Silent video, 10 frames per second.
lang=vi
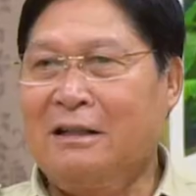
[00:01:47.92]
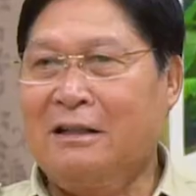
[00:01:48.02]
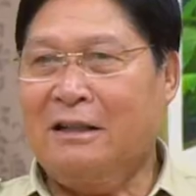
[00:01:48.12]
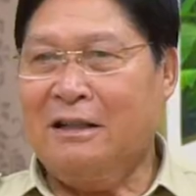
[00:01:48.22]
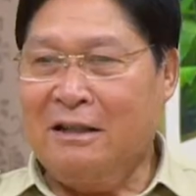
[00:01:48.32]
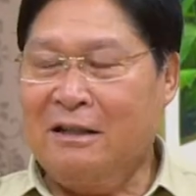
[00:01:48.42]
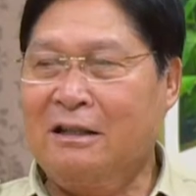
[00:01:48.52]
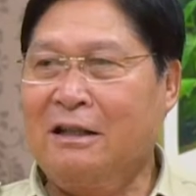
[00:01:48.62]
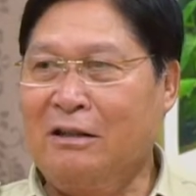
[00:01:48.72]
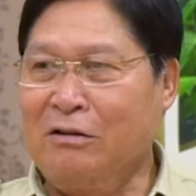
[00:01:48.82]
là cái thời
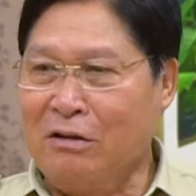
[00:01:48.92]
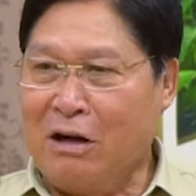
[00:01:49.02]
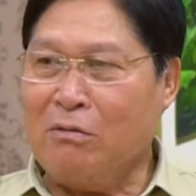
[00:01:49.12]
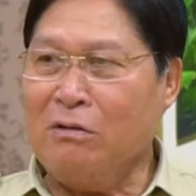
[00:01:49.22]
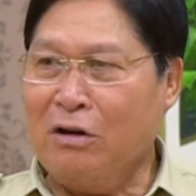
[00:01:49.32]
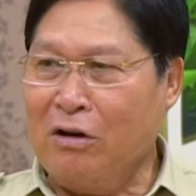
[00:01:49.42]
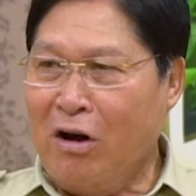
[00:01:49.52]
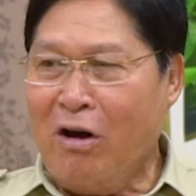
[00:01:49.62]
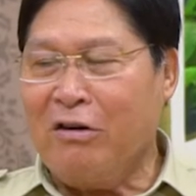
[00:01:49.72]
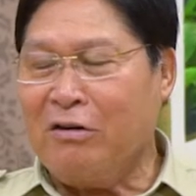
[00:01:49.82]
khí nó nóng là nó
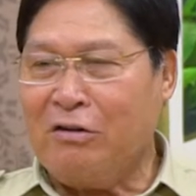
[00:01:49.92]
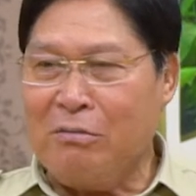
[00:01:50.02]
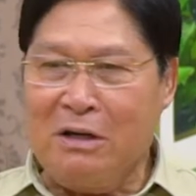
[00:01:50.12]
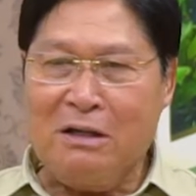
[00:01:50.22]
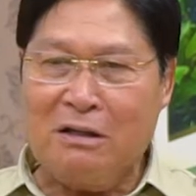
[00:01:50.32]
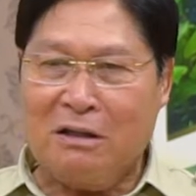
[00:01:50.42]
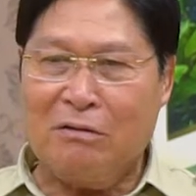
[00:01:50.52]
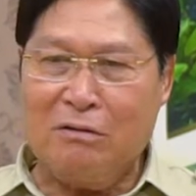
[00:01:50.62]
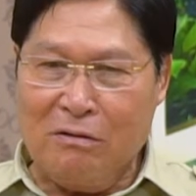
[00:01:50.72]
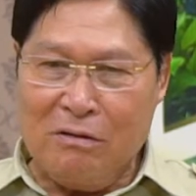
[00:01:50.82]
oi nó bức này
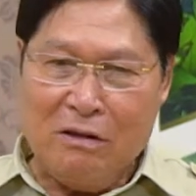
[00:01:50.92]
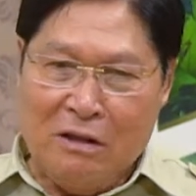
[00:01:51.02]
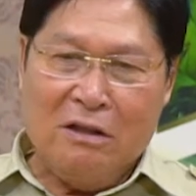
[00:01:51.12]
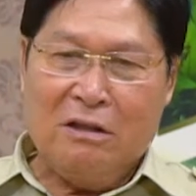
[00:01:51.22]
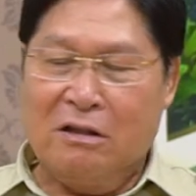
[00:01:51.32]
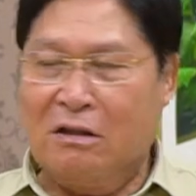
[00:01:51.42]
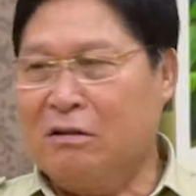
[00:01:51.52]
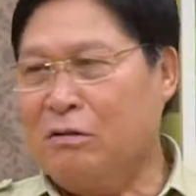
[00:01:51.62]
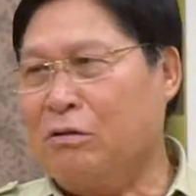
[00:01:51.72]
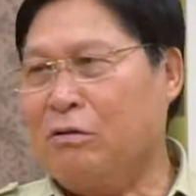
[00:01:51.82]
nó uh,
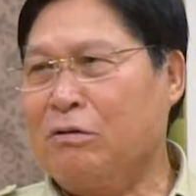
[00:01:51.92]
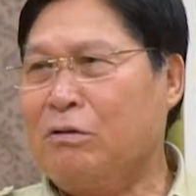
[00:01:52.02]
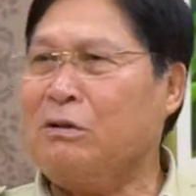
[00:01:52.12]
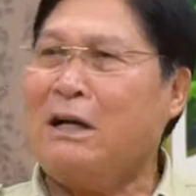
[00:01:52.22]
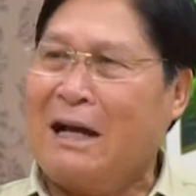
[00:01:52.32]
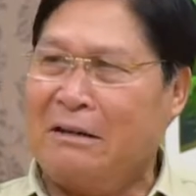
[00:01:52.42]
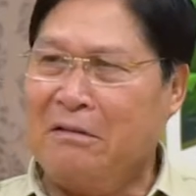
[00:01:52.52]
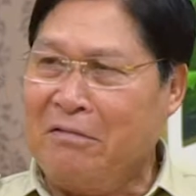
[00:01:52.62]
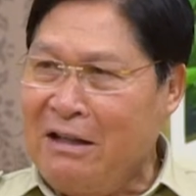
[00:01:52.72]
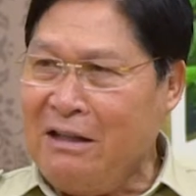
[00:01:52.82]
nột ngột ngạt
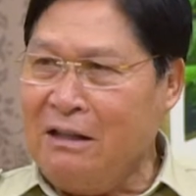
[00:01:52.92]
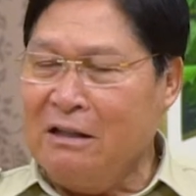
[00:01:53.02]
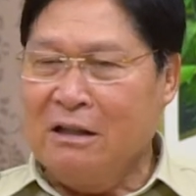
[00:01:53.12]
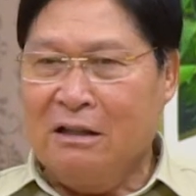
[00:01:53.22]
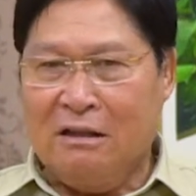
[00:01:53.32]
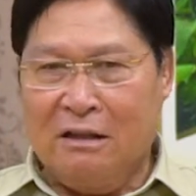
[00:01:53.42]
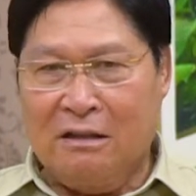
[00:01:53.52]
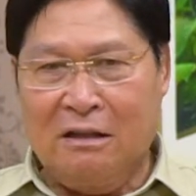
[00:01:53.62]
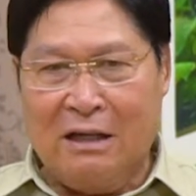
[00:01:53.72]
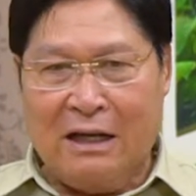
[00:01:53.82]
vân vân ấy thì
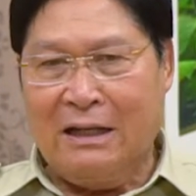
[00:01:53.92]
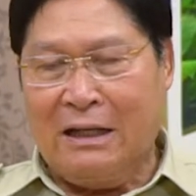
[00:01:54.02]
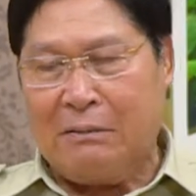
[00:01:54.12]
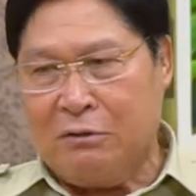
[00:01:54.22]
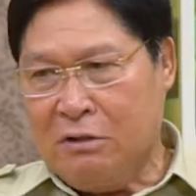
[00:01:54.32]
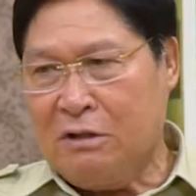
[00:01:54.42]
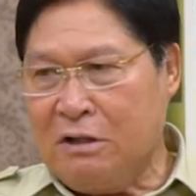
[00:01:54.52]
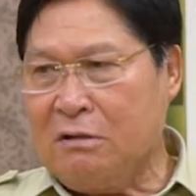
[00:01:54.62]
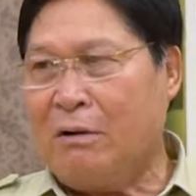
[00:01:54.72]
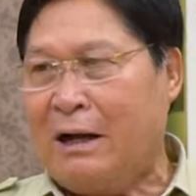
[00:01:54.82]
từ đấy làm cho cái
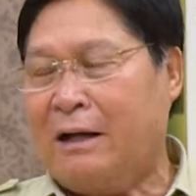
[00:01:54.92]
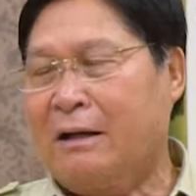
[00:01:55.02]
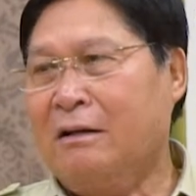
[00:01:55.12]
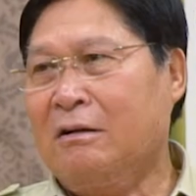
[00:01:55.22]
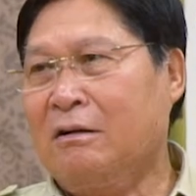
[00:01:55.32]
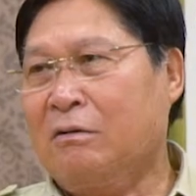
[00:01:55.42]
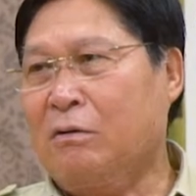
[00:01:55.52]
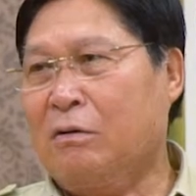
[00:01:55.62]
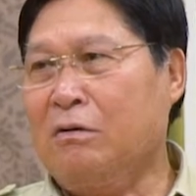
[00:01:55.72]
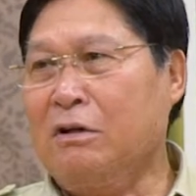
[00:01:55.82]
sức khỏe
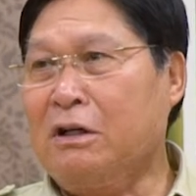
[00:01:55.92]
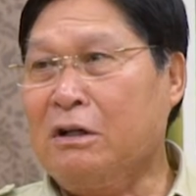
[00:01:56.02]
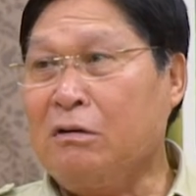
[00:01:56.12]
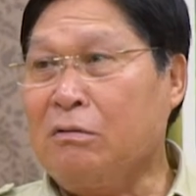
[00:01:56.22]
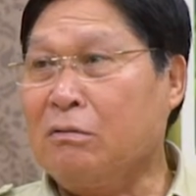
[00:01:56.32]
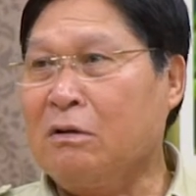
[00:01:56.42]
của con người nó cũng